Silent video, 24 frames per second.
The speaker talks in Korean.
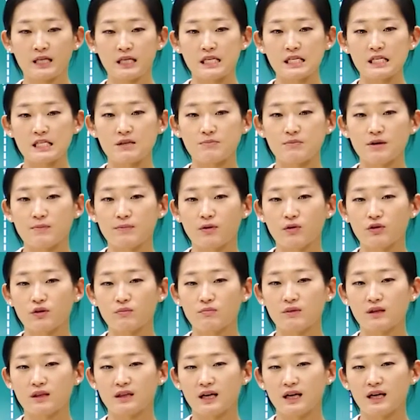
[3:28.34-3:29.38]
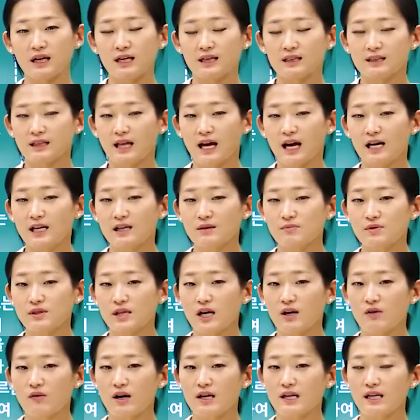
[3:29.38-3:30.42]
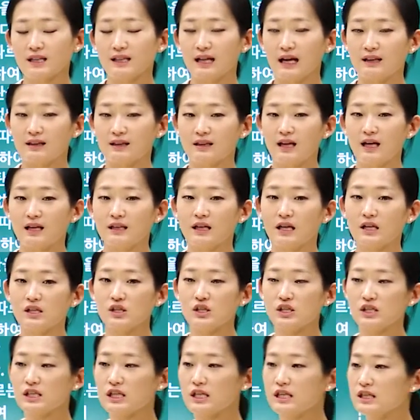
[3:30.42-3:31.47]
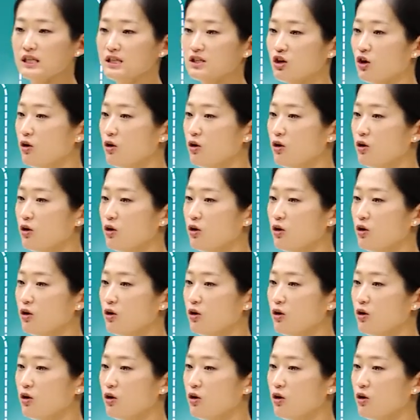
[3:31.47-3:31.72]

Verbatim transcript: 22번입니다. 다음 상황이 나타난 시기를